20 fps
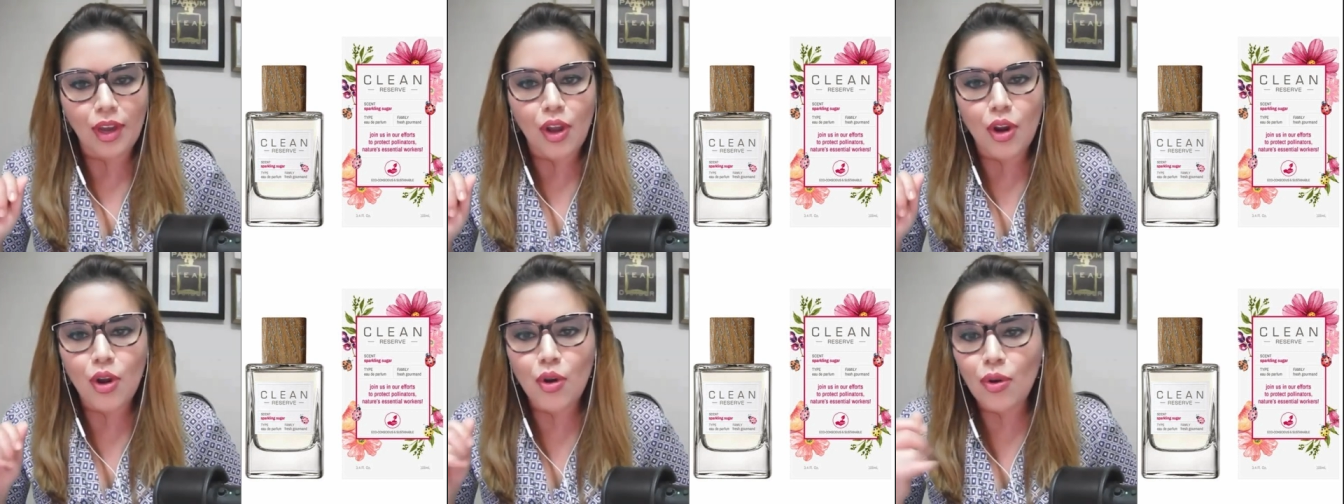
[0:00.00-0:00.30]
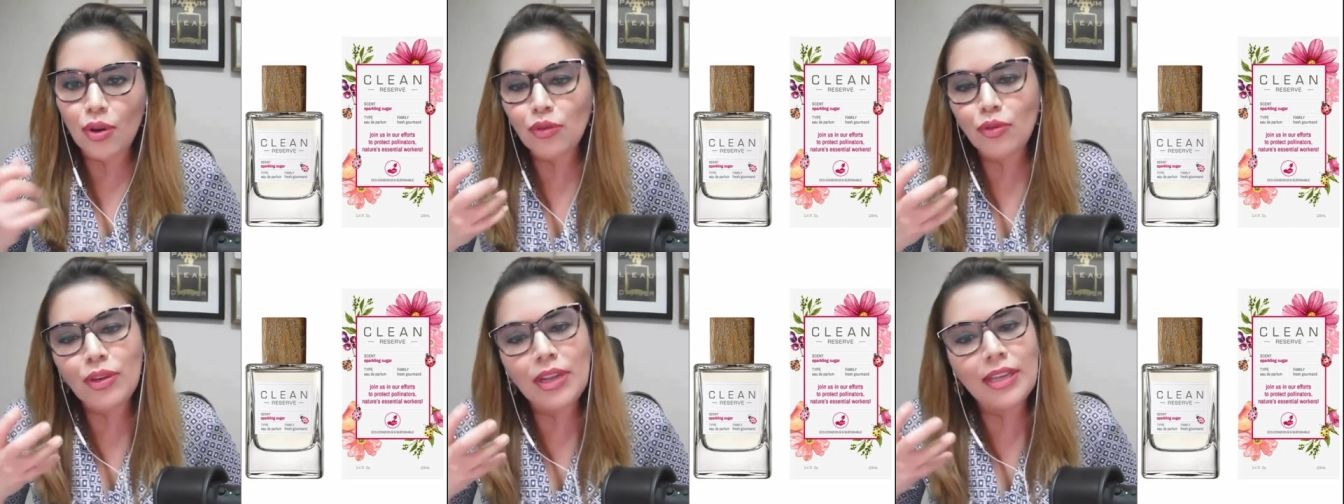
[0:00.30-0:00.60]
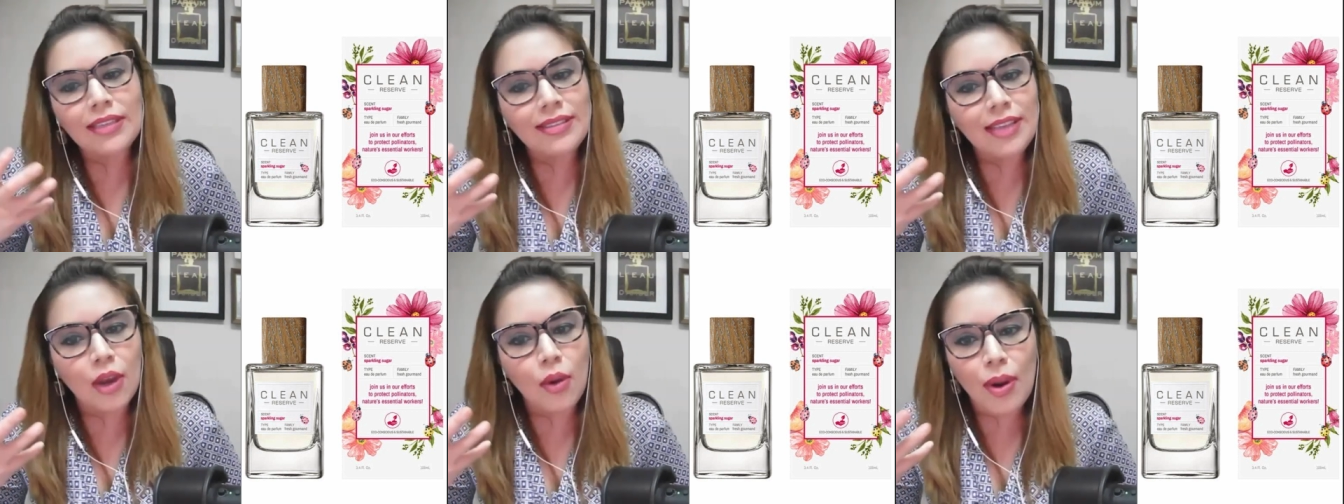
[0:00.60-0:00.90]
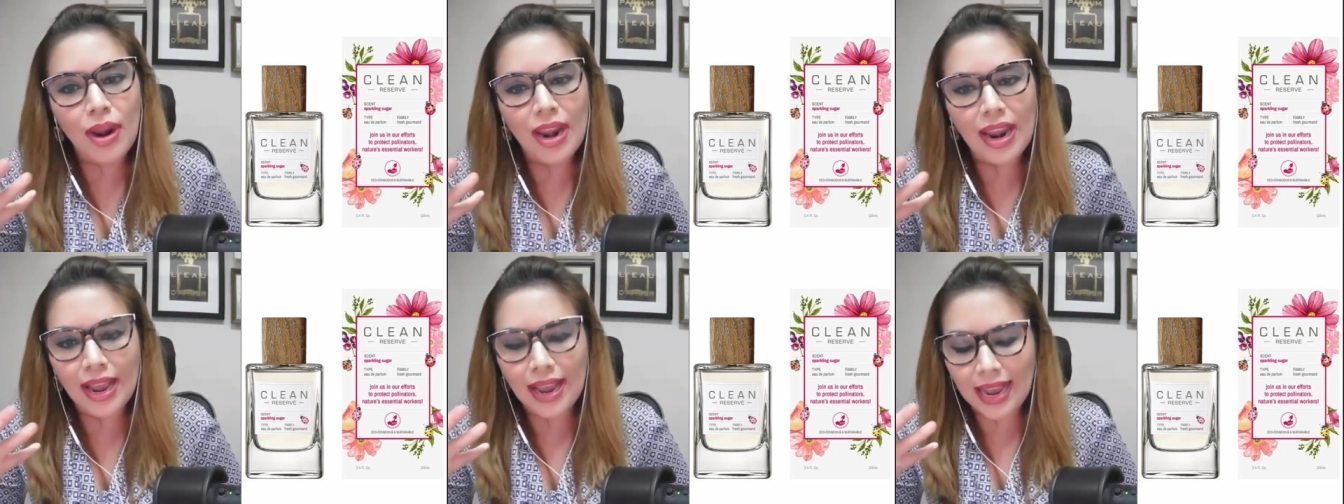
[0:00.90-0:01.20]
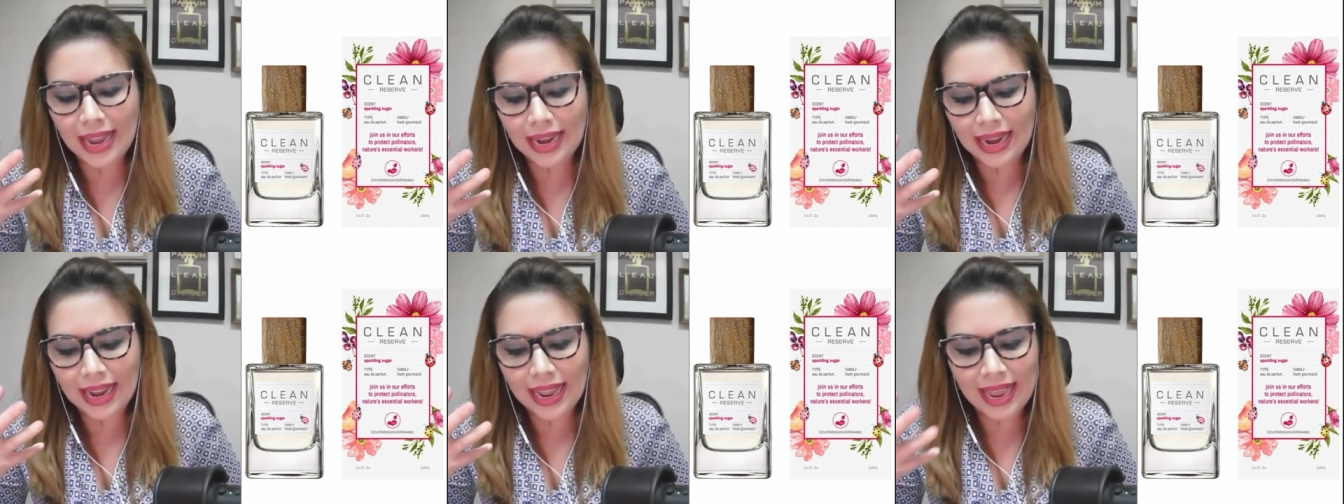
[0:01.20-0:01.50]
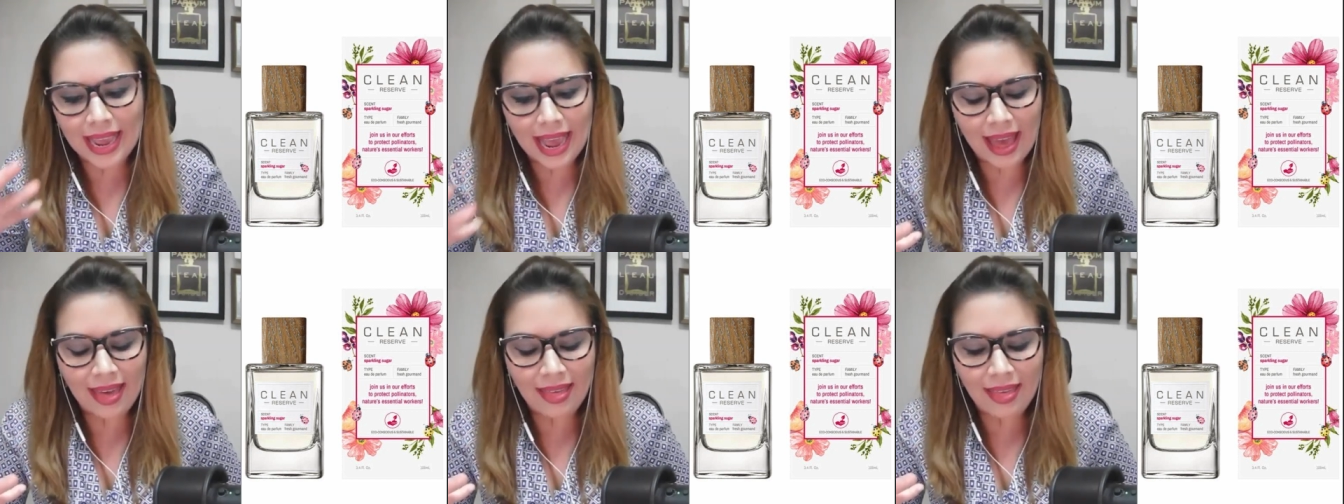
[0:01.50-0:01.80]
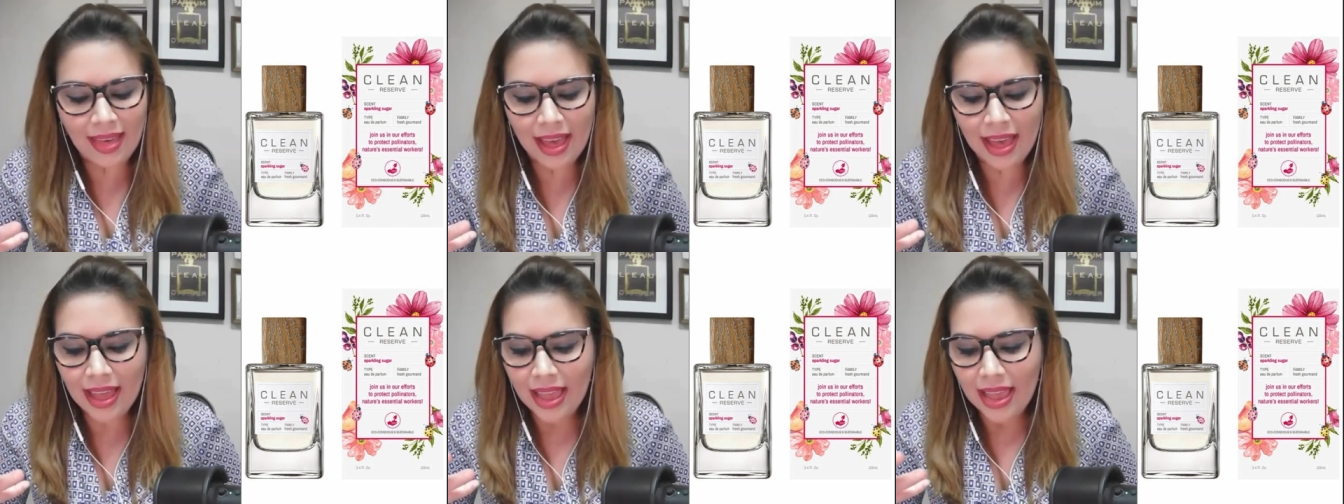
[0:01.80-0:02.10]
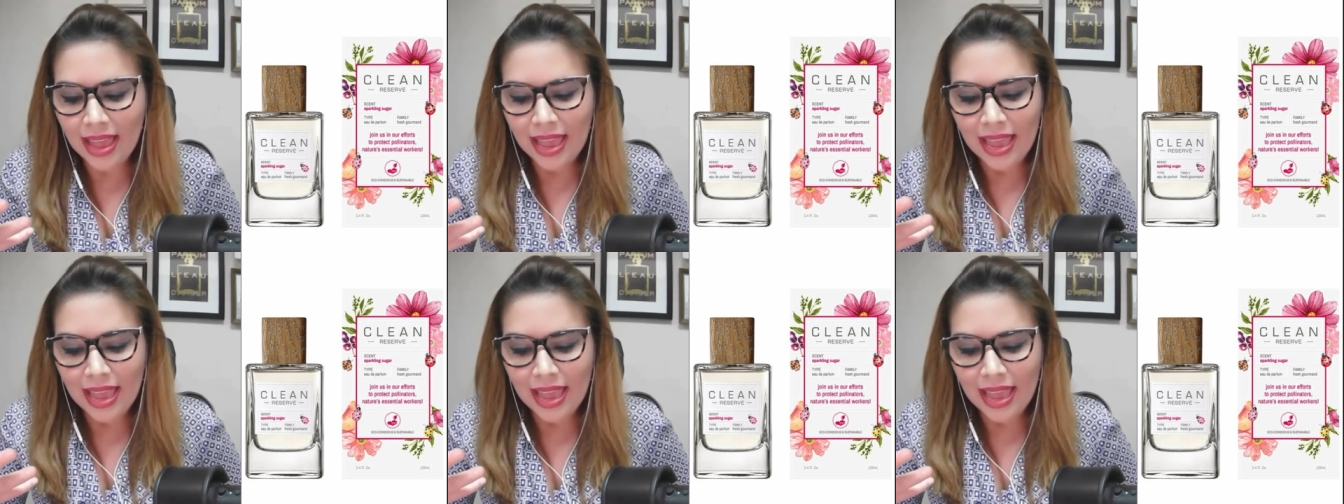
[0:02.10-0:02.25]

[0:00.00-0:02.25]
No es una secuela cargada,